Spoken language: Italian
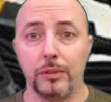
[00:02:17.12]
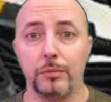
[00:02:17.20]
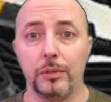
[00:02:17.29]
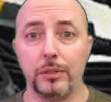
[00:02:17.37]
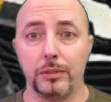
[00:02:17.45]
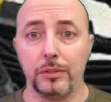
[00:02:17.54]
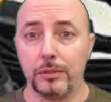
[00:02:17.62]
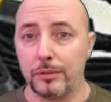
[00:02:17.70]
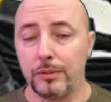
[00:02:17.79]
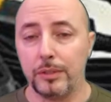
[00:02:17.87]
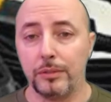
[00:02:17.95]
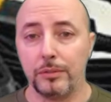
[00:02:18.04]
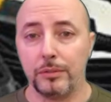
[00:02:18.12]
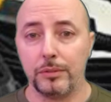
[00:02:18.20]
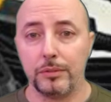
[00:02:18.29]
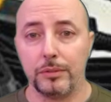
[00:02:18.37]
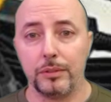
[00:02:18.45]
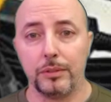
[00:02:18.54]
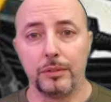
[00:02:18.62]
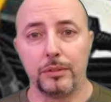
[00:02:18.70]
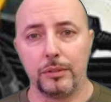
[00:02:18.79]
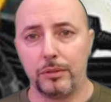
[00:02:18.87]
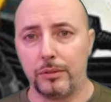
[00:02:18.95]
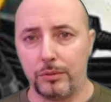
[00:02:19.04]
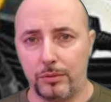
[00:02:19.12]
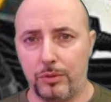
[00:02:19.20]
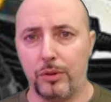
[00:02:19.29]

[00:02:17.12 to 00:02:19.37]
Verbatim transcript: Fortunatamente tutti questi problemi